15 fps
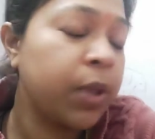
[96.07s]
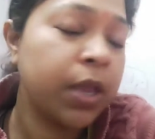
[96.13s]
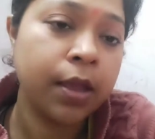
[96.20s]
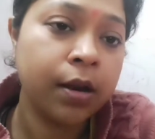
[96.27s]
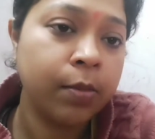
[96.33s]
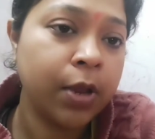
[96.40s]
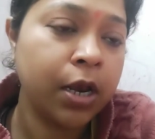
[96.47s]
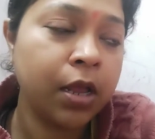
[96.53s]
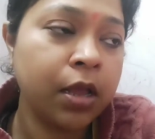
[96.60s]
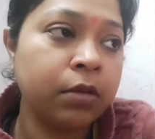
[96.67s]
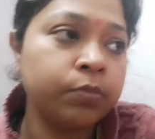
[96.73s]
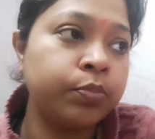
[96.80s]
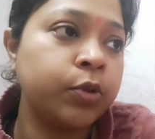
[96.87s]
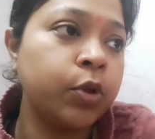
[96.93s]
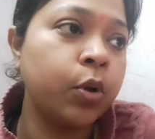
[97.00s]
বিকেলবেলা
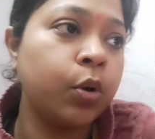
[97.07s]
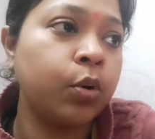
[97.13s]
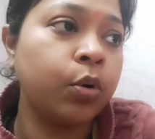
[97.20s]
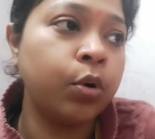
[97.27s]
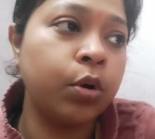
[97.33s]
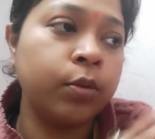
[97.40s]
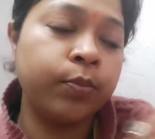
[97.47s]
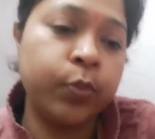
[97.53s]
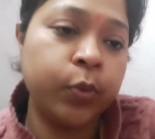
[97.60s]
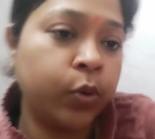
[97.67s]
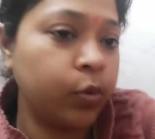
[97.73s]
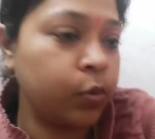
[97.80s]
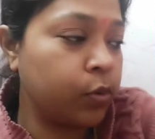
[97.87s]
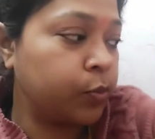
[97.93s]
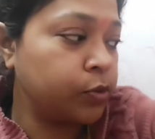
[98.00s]
তো ওর
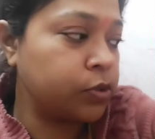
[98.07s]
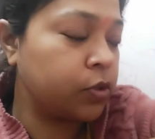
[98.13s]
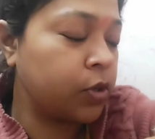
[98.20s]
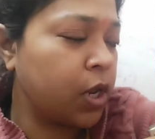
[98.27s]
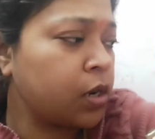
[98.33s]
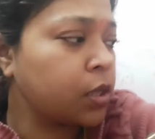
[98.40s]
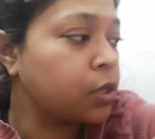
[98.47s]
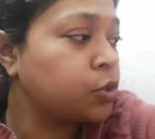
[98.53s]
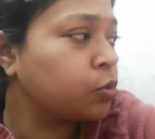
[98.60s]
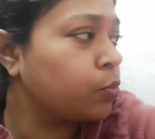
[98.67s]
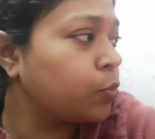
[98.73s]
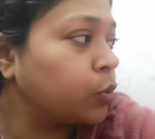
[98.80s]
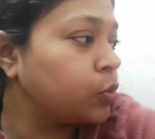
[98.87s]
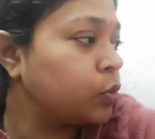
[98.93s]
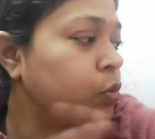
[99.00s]
অপুচনের কিছু
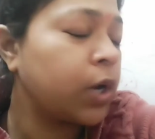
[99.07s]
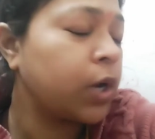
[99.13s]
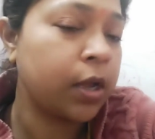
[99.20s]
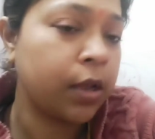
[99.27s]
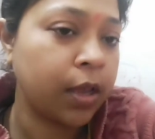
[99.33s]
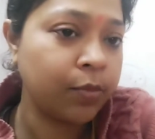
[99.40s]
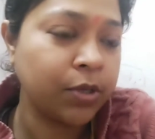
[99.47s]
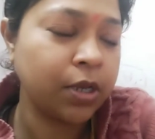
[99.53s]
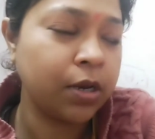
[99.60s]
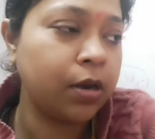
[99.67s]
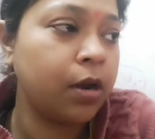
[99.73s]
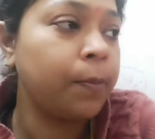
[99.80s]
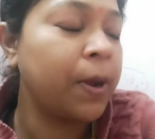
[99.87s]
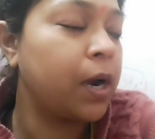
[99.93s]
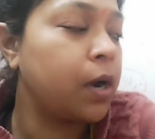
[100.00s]
বন্ধু না কেউ জানে
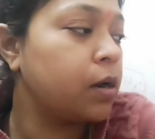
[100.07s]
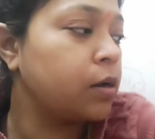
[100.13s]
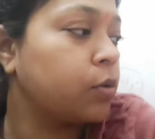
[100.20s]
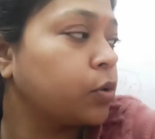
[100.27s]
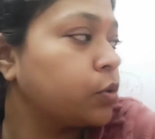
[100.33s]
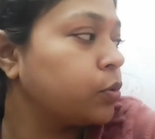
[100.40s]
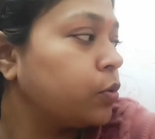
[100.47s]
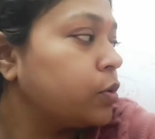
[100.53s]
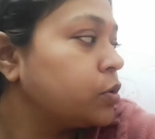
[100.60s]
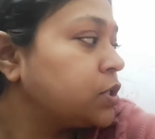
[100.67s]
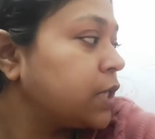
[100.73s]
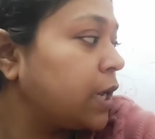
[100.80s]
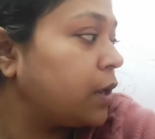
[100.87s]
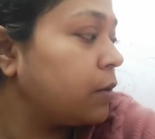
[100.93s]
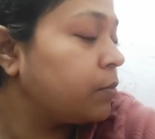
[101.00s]
না পাড়ার কতগুলো
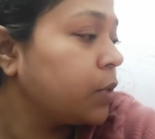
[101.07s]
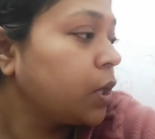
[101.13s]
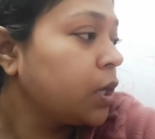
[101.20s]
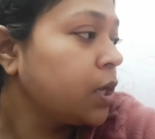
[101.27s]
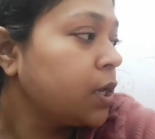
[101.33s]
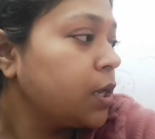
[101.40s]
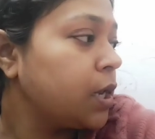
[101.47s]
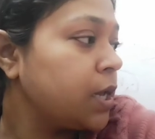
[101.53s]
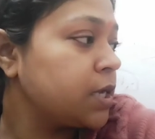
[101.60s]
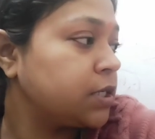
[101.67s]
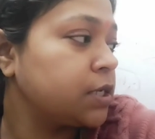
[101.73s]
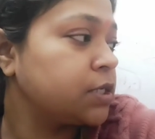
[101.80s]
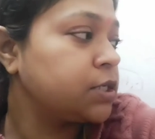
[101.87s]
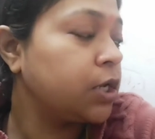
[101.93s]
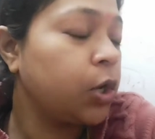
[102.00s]
ছেলে
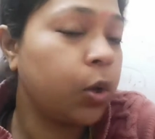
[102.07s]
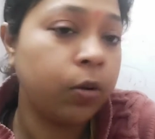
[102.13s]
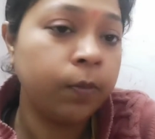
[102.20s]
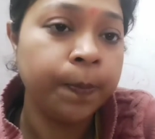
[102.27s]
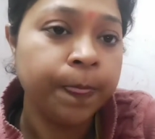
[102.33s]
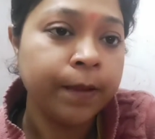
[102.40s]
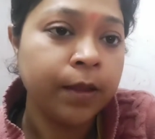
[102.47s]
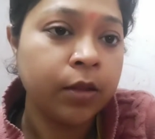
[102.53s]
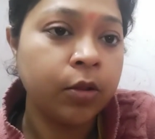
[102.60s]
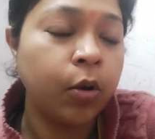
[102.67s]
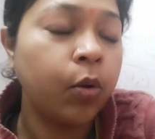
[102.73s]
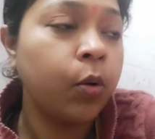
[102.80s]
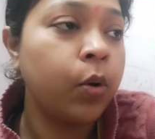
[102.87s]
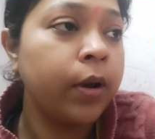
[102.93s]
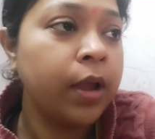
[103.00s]
এসেছিল তো
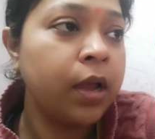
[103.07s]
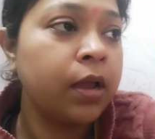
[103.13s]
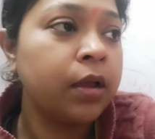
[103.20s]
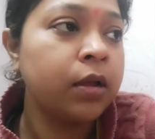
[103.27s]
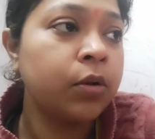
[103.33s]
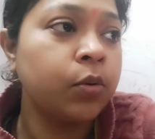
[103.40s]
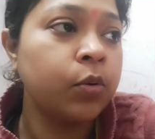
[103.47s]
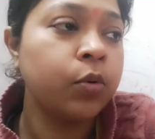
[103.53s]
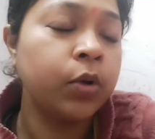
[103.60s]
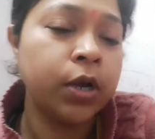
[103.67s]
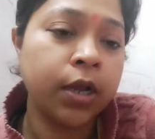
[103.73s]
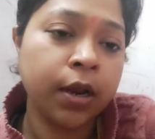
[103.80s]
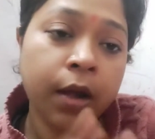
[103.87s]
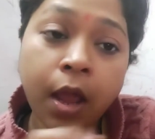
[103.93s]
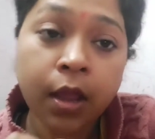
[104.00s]
ওরা
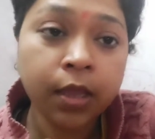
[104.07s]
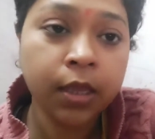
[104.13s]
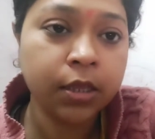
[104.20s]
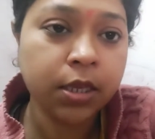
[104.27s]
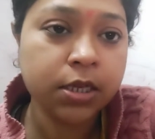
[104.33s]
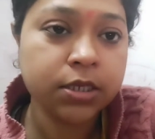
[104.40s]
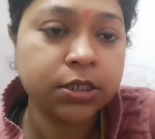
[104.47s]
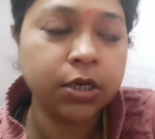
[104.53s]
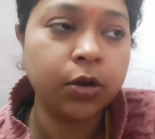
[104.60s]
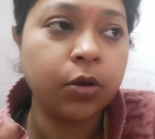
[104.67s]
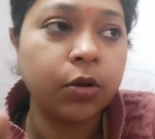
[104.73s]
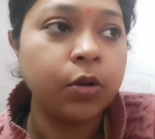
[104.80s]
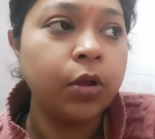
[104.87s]
কুকুরটাকে রাগিয়ে দিয়েছিল